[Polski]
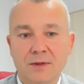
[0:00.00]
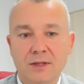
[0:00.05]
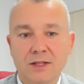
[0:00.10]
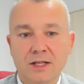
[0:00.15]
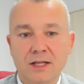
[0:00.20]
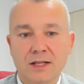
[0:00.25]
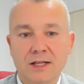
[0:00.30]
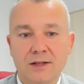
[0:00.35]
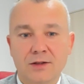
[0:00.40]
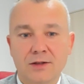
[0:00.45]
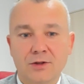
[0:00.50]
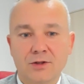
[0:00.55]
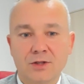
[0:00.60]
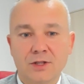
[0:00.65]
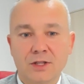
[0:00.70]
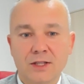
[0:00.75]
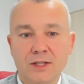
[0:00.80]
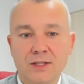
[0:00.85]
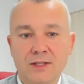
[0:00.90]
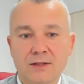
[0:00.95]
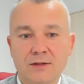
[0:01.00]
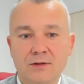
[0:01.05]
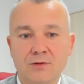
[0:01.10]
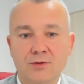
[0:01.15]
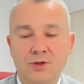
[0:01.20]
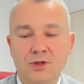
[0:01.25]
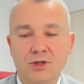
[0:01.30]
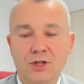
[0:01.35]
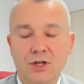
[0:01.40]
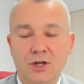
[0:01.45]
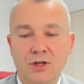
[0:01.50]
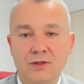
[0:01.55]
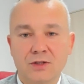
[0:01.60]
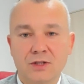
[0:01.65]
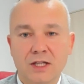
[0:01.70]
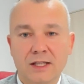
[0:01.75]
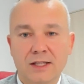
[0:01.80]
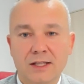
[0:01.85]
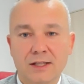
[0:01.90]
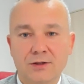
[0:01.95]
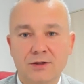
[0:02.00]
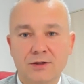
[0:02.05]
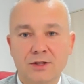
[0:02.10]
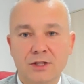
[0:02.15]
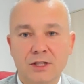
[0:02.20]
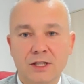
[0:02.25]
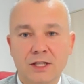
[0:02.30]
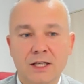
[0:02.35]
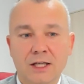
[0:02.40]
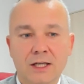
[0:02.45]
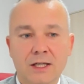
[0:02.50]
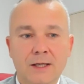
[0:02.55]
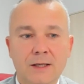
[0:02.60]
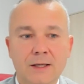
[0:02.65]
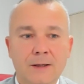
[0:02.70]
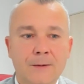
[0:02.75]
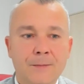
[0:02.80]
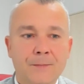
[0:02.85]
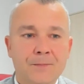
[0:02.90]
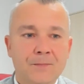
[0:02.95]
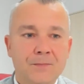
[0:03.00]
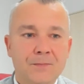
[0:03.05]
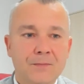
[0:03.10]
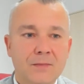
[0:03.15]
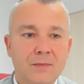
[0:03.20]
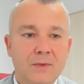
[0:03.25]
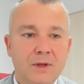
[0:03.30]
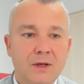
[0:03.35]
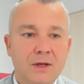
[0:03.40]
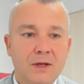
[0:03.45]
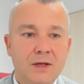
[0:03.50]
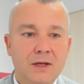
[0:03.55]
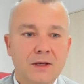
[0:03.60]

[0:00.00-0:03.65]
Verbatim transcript: panie redaktorze, jest duży cios, dlatego że mm,